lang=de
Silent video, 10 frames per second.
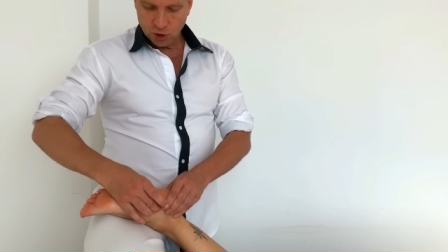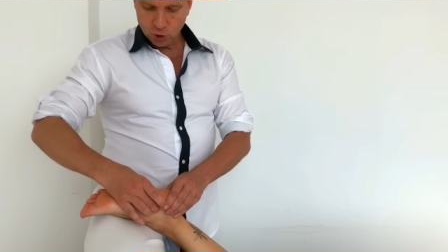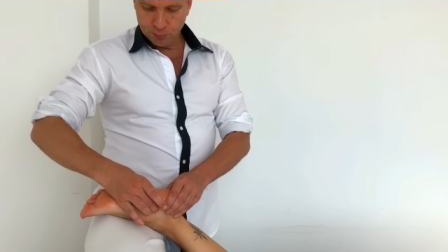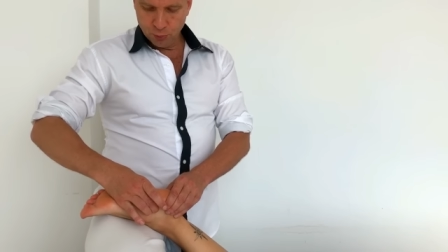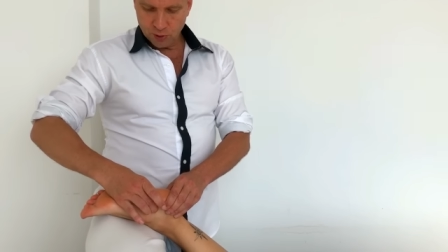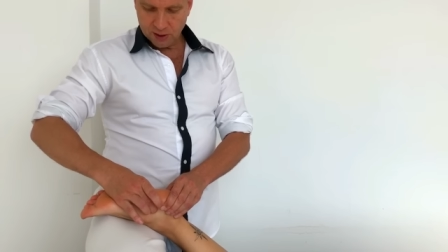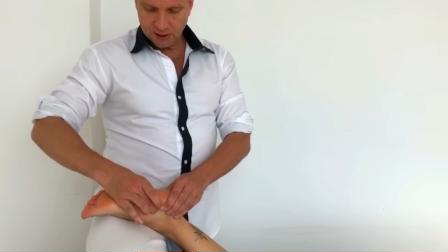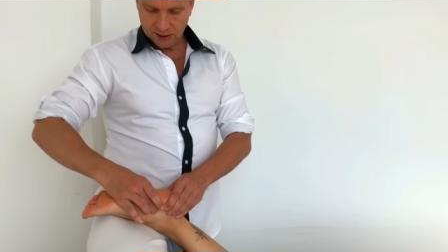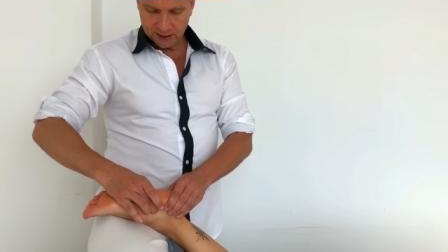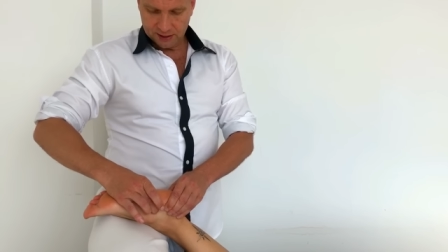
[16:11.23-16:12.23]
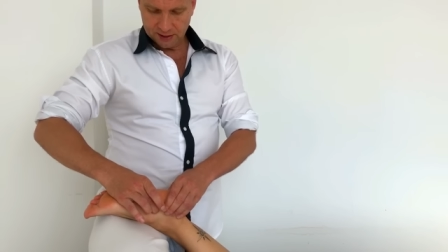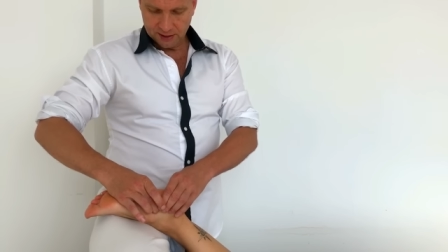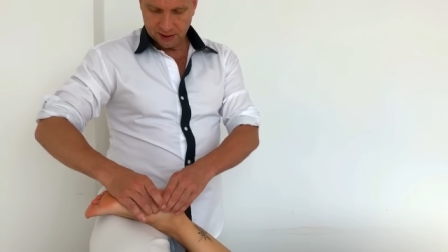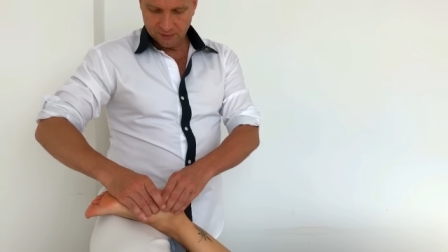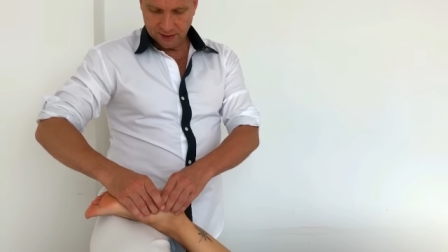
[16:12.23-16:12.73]
ist es
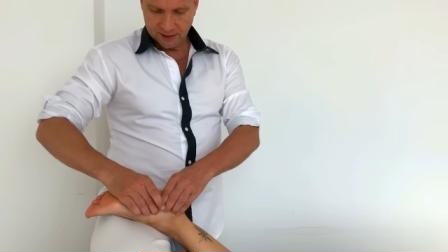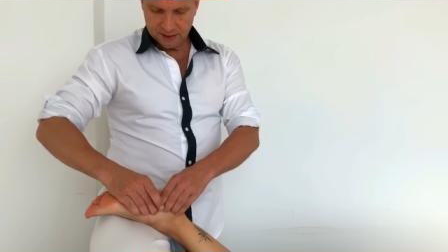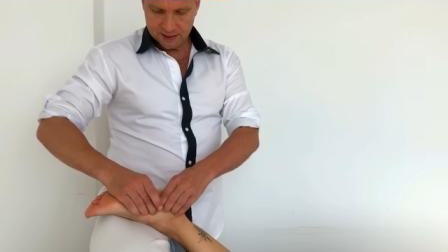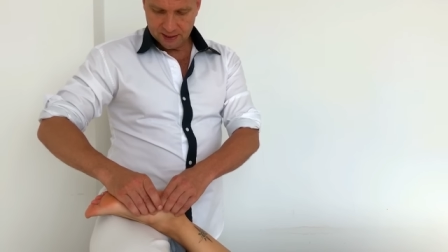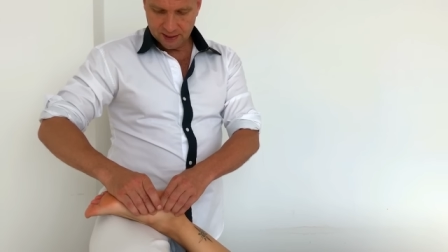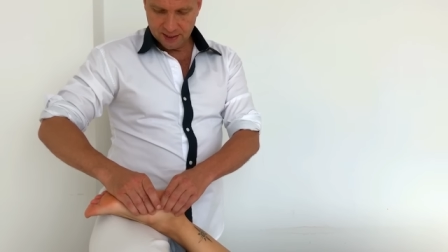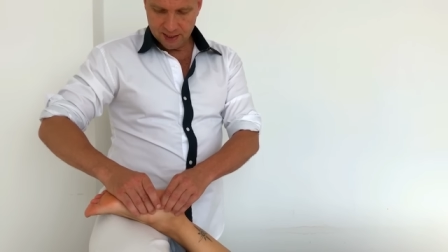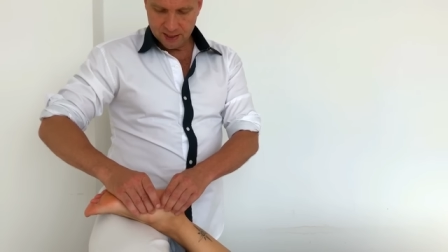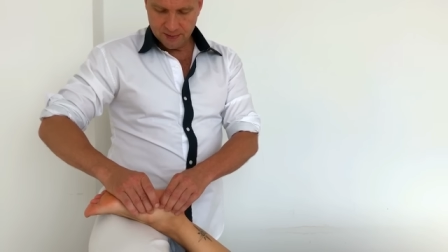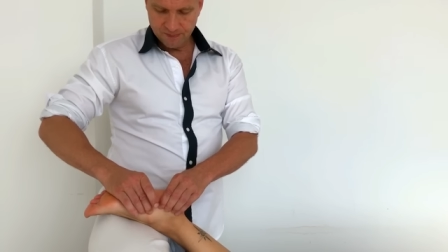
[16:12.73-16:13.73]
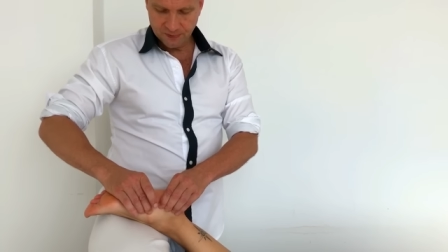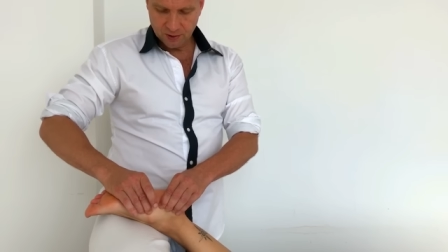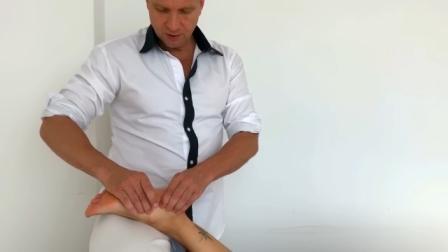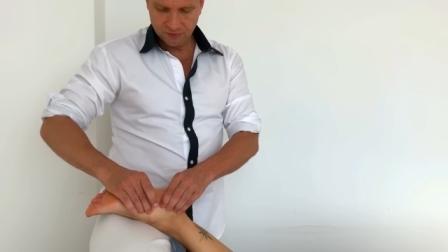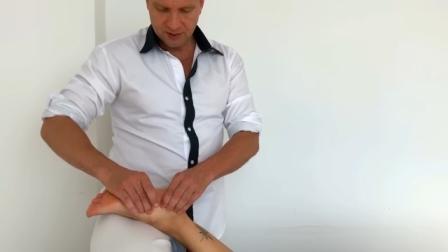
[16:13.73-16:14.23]
der Anfangsbereich
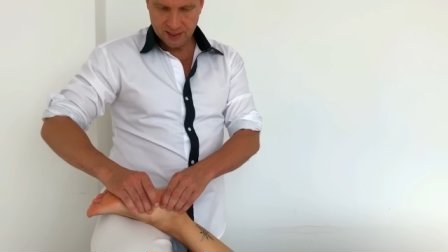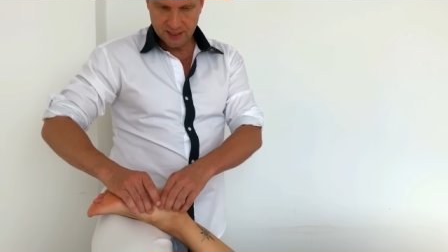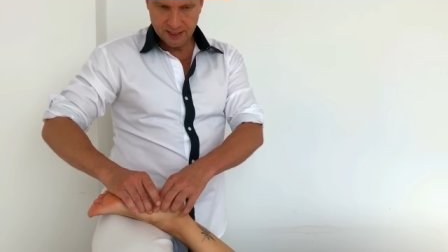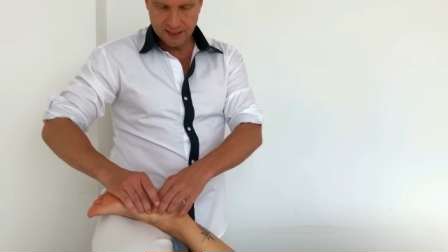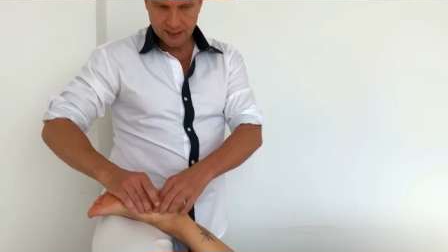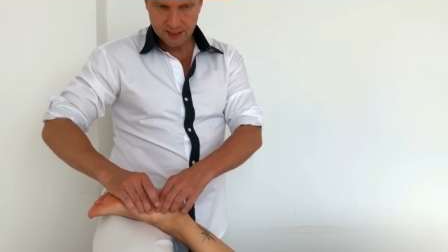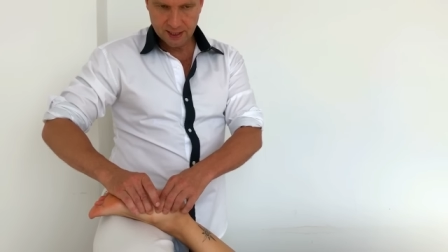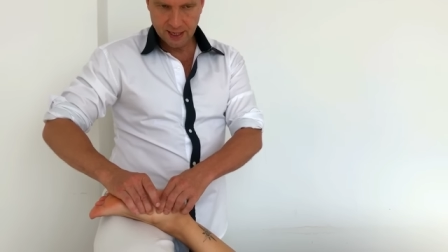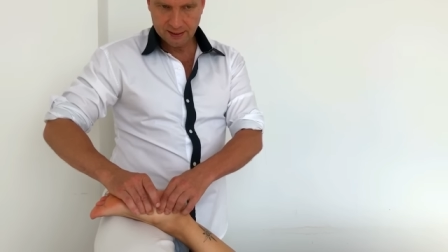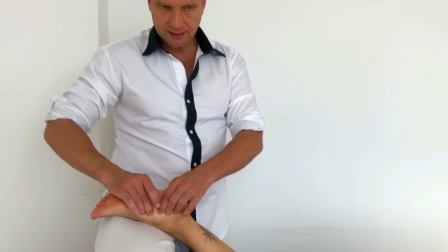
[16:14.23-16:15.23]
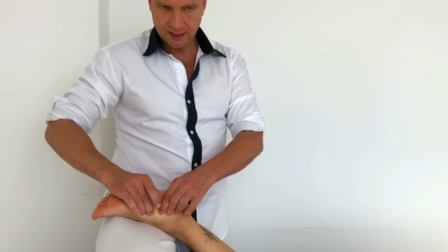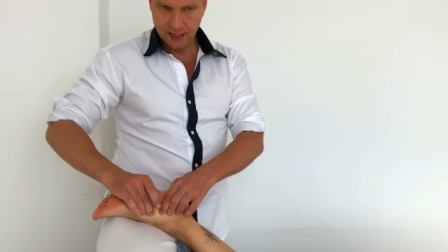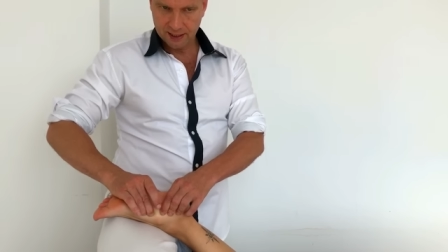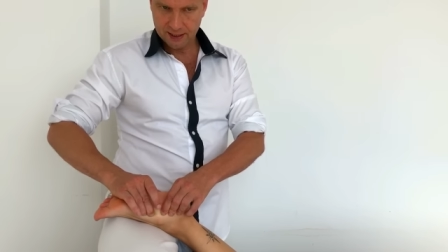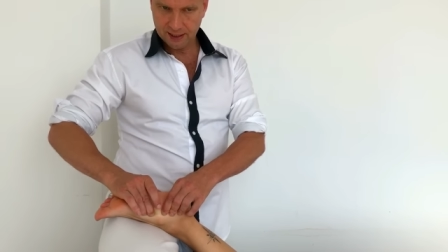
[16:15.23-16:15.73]
des sogenannten
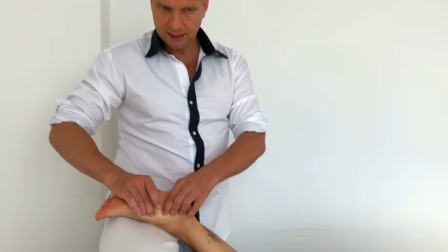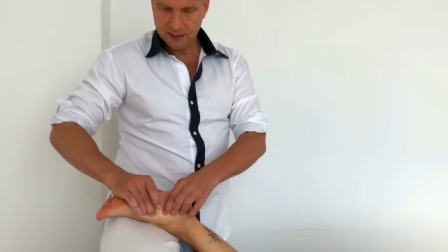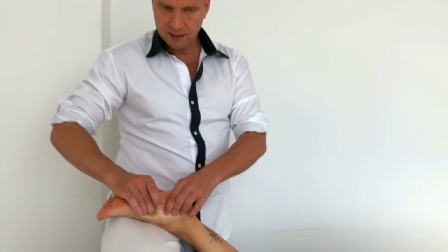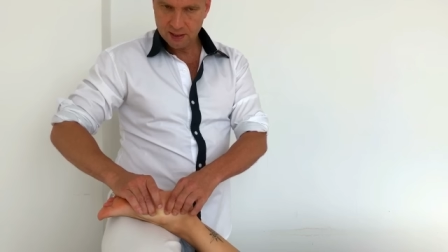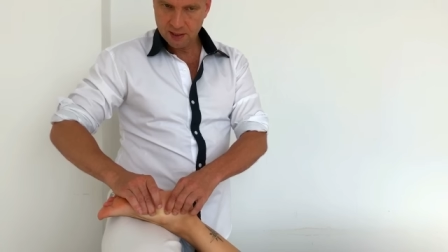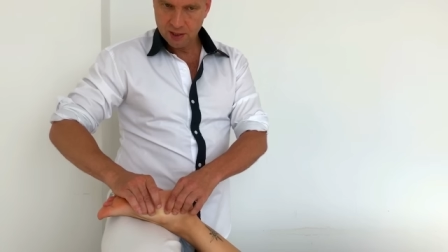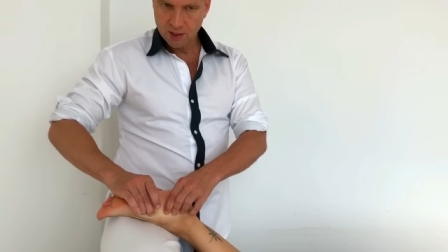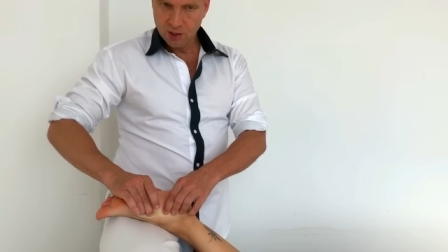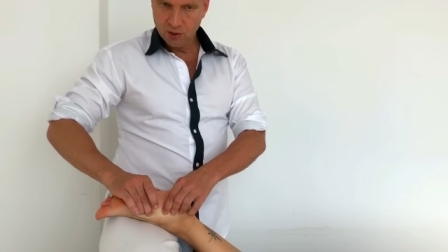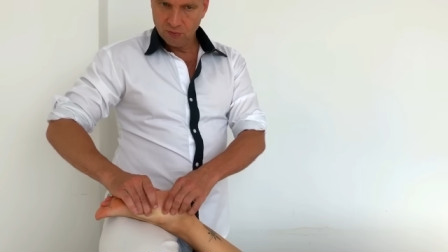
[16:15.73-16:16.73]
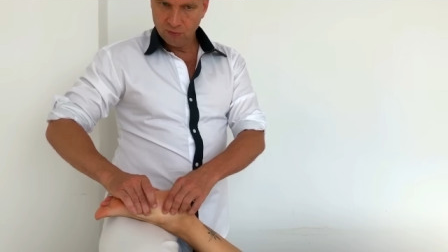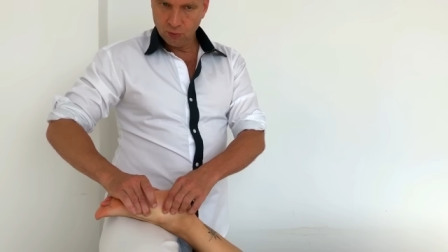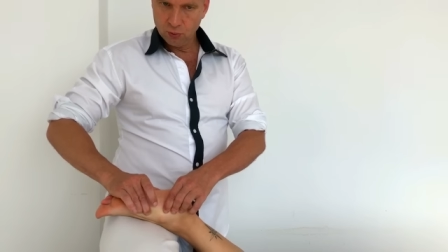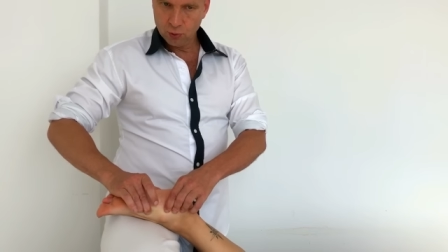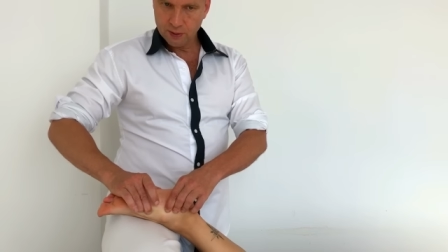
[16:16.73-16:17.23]
Milz-Pankreas-Meridians, wo
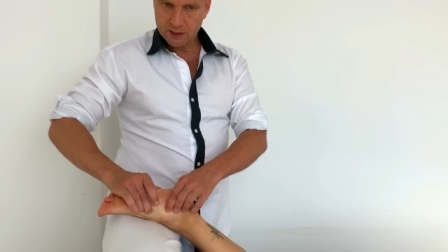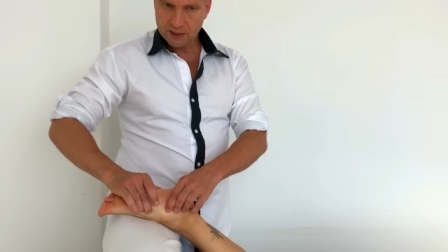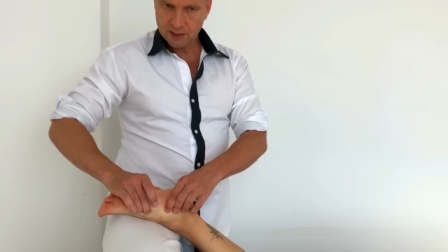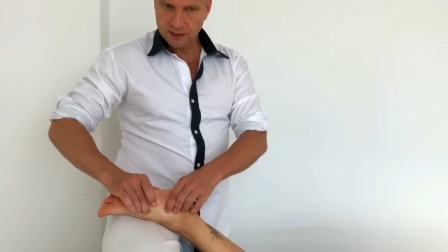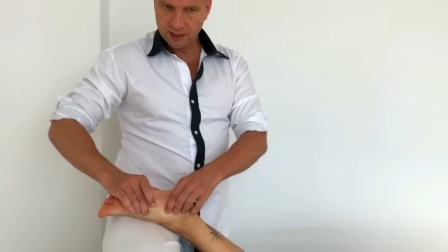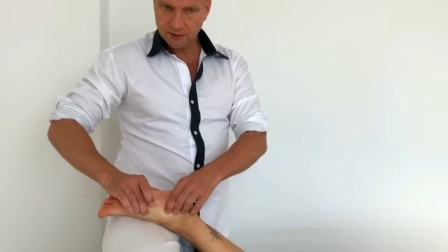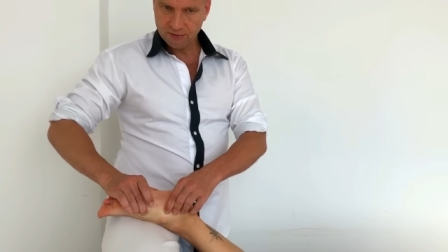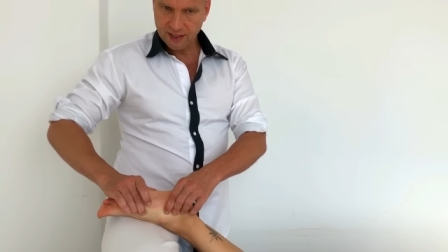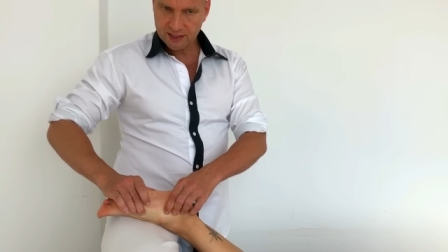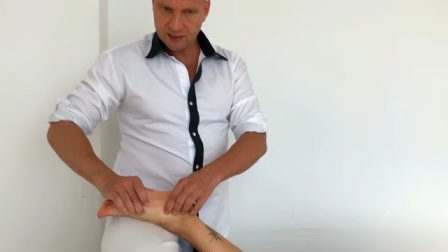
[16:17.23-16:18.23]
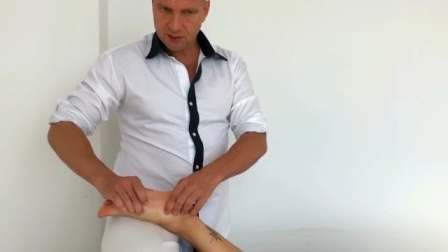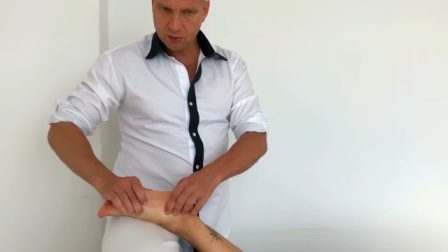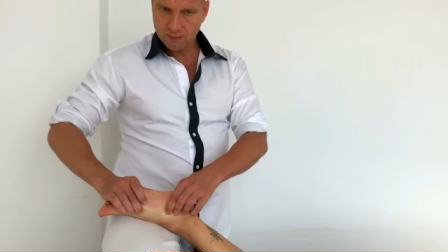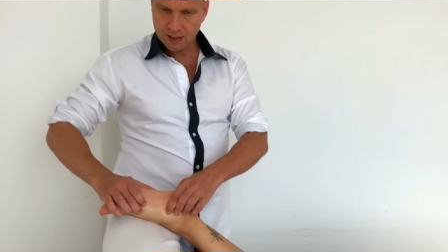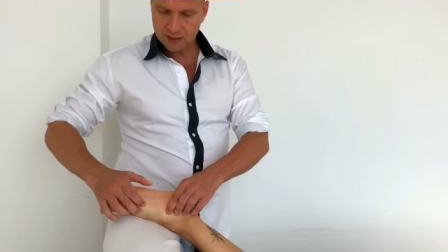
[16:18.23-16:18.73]
auch wichtige
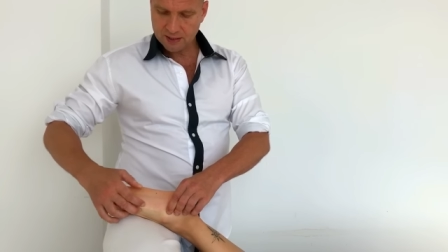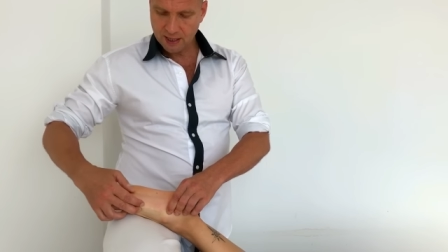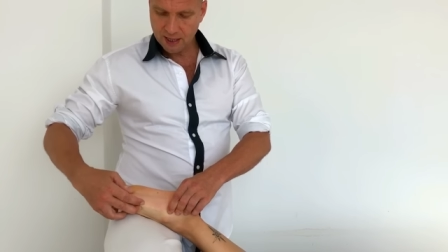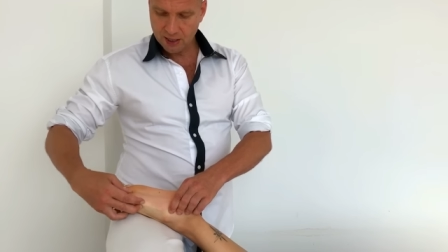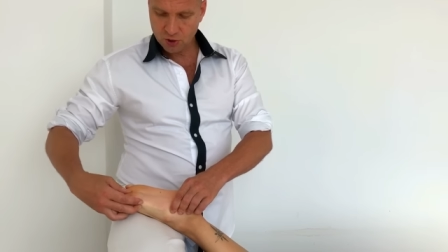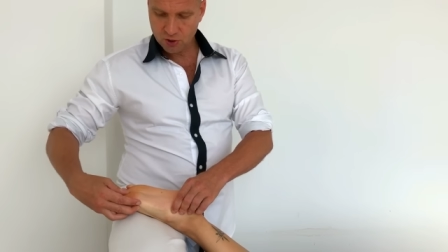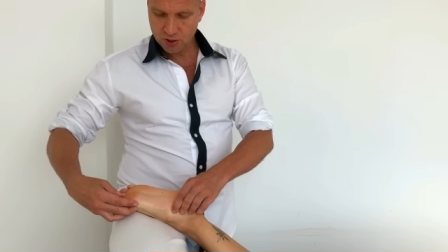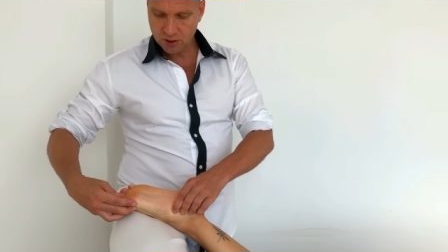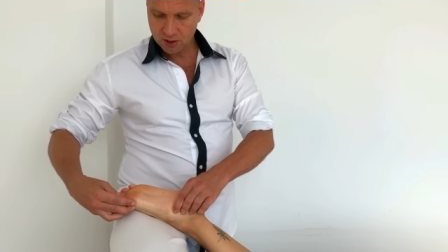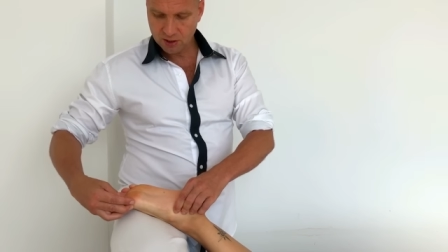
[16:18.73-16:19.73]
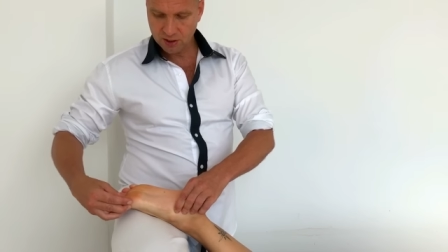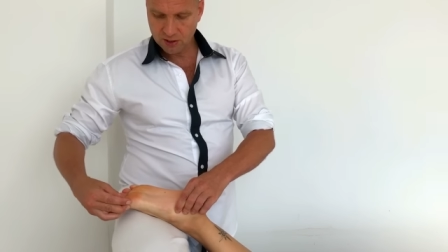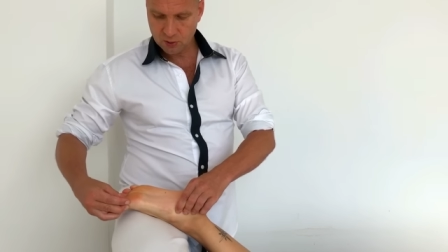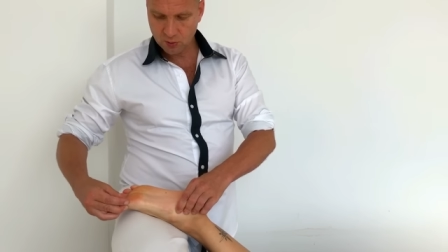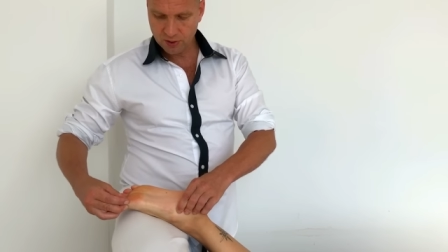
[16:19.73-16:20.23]
Akupunkturpunkte
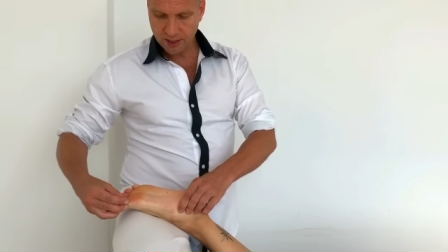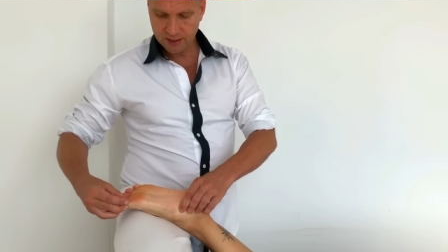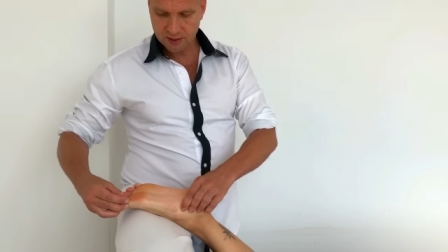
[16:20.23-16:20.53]
sind